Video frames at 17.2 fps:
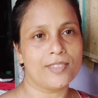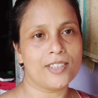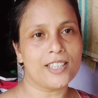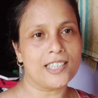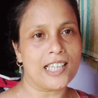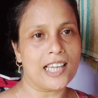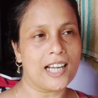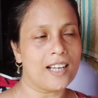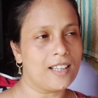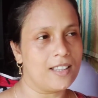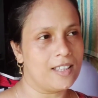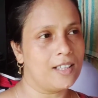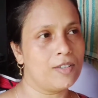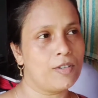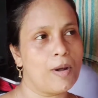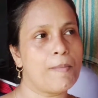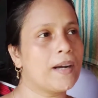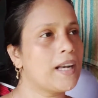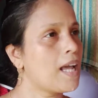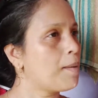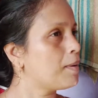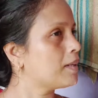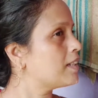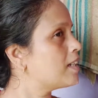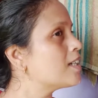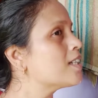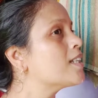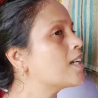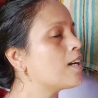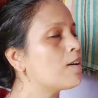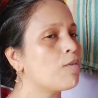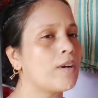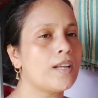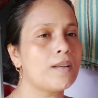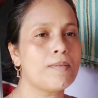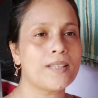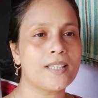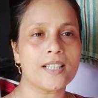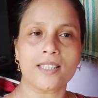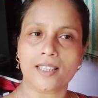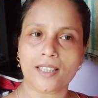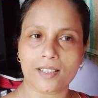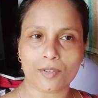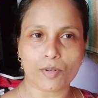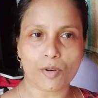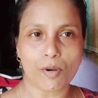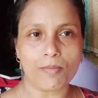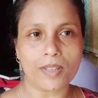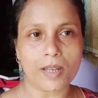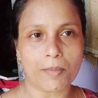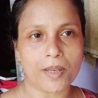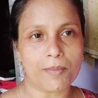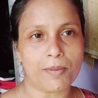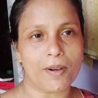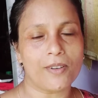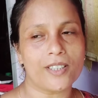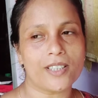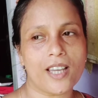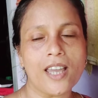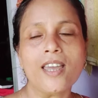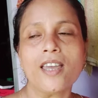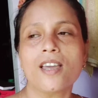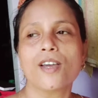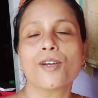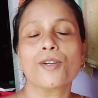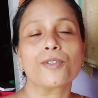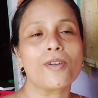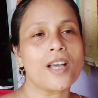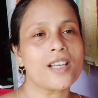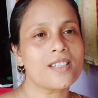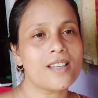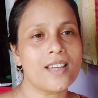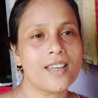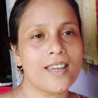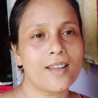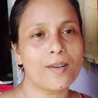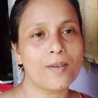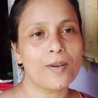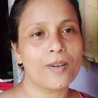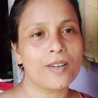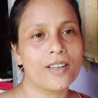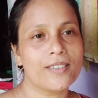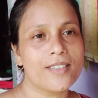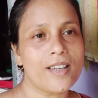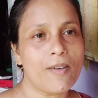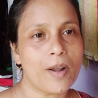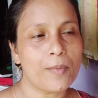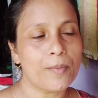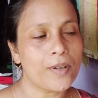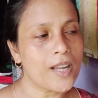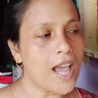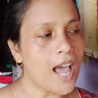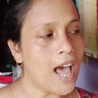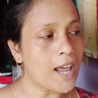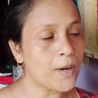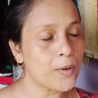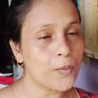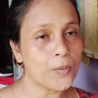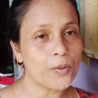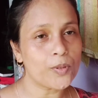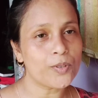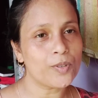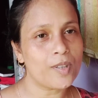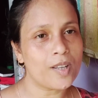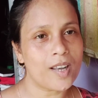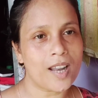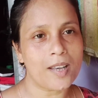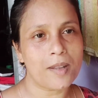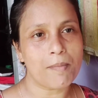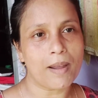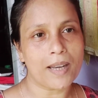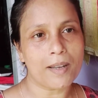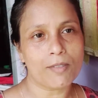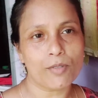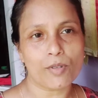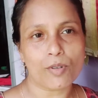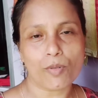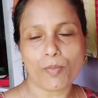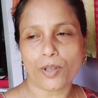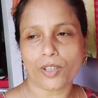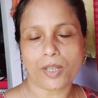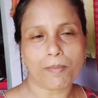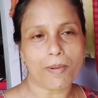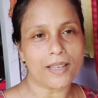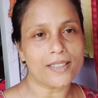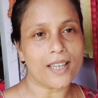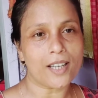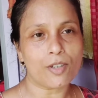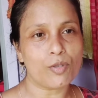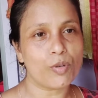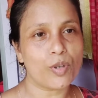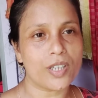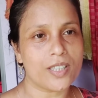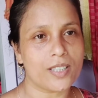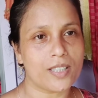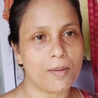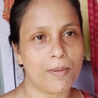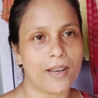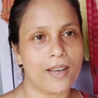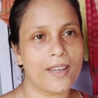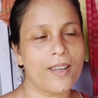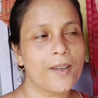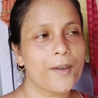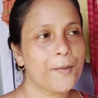যে জায়গাটাতে একটু মানে আমাদের এদিকে লোকাল বাজার থেকে একটু কম দামেই পাওয়া যায় তো আজকে গেল যাওয়ার পরে আর ও যদি না নি মানে কোনো মতে বাজারে ঢুকে যেতে পারে